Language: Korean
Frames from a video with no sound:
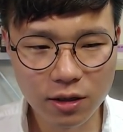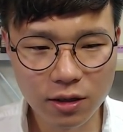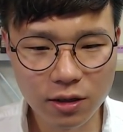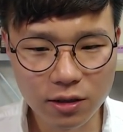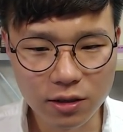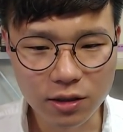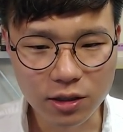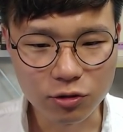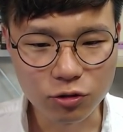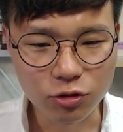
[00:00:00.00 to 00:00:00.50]

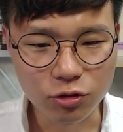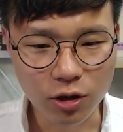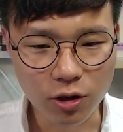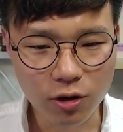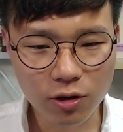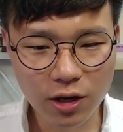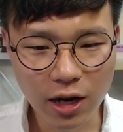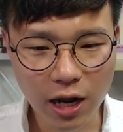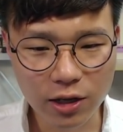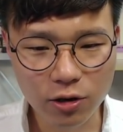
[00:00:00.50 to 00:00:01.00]

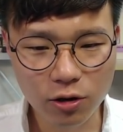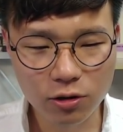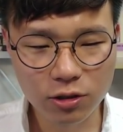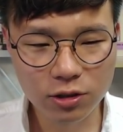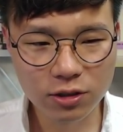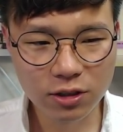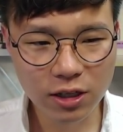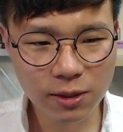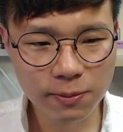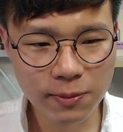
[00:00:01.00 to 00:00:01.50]
이고요.
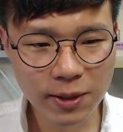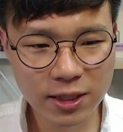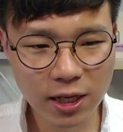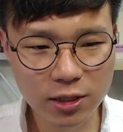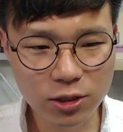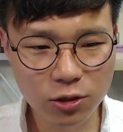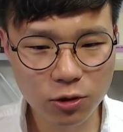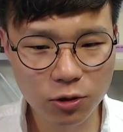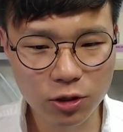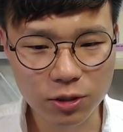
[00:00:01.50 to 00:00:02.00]
가격은
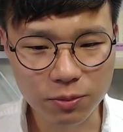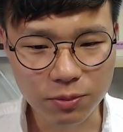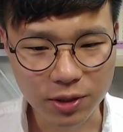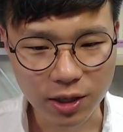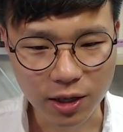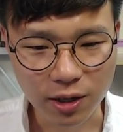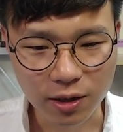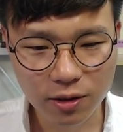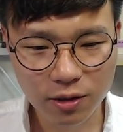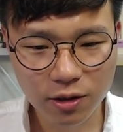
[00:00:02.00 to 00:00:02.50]

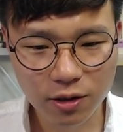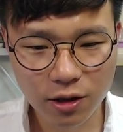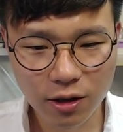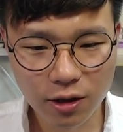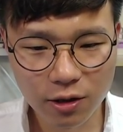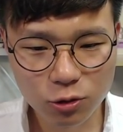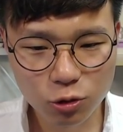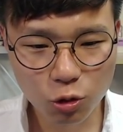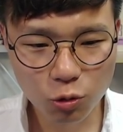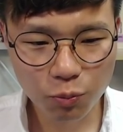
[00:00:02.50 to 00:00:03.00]
14,000원입니다.
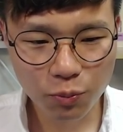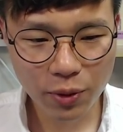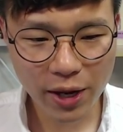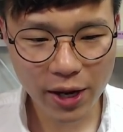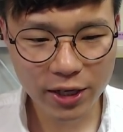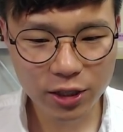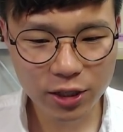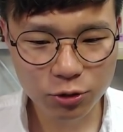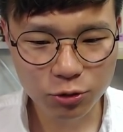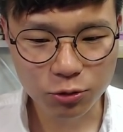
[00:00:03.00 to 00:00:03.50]
총
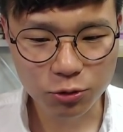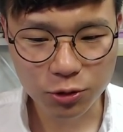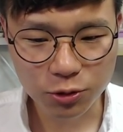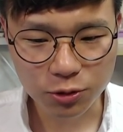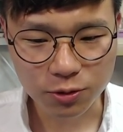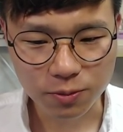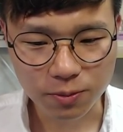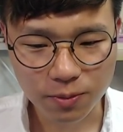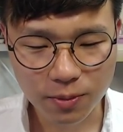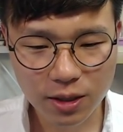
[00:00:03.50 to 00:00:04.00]
페이지
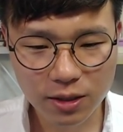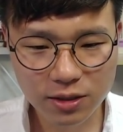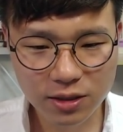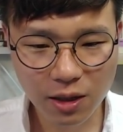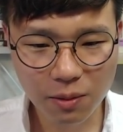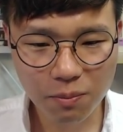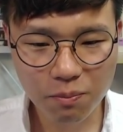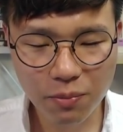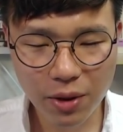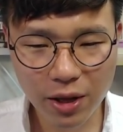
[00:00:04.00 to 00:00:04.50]
수는
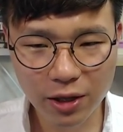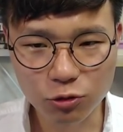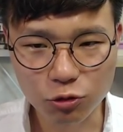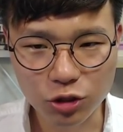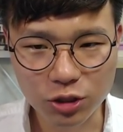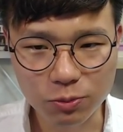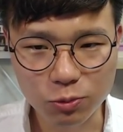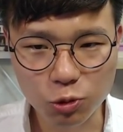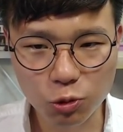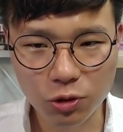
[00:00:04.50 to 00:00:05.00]

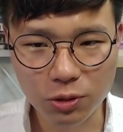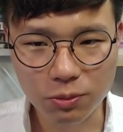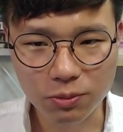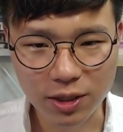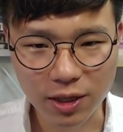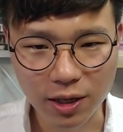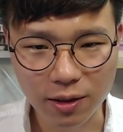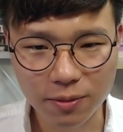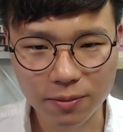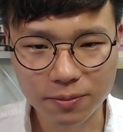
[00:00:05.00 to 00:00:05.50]
360쪽입니다.
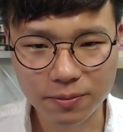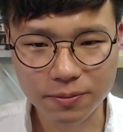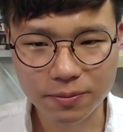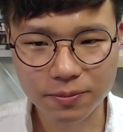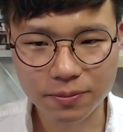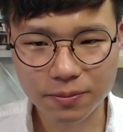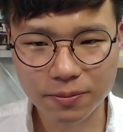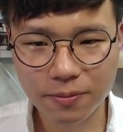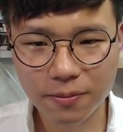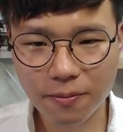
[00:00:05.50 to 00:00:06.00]

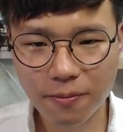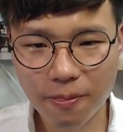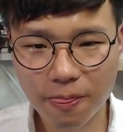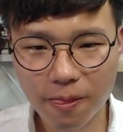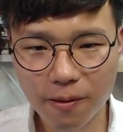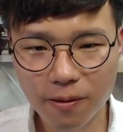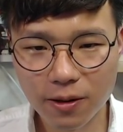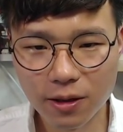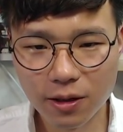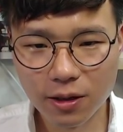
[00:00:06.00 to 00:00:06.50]

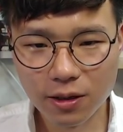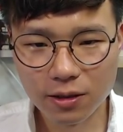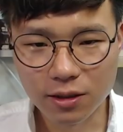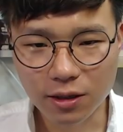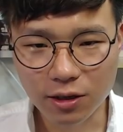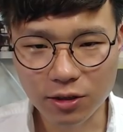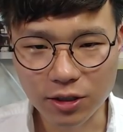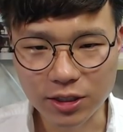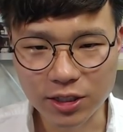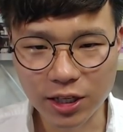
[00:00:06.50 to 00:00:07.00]
네,
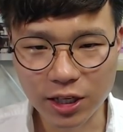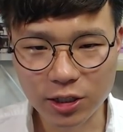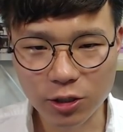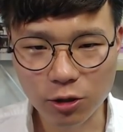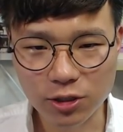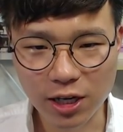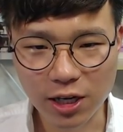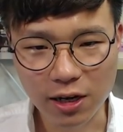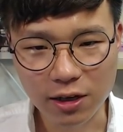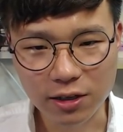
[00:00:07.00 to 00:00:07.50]
그래서 이 책의
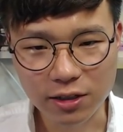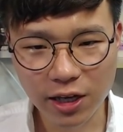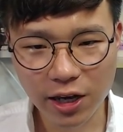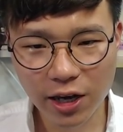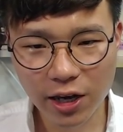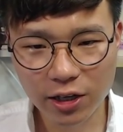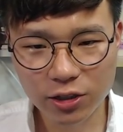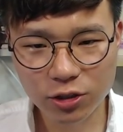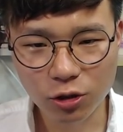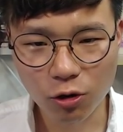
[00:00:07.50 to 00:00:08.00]
저자
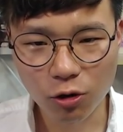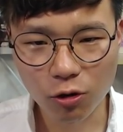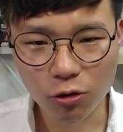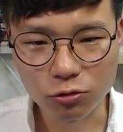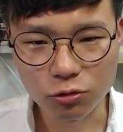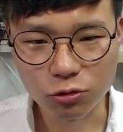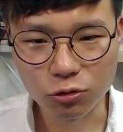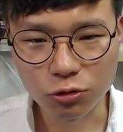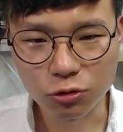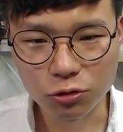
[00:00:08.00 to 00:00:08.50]

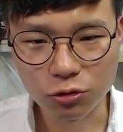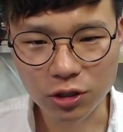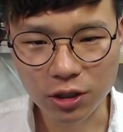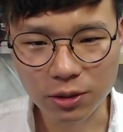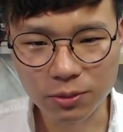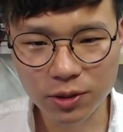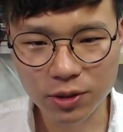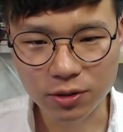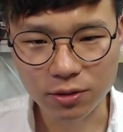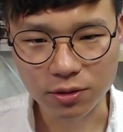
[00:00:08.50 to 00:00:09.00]

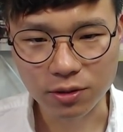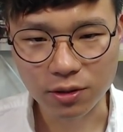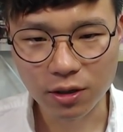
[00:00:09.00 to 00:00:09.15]
예저우님은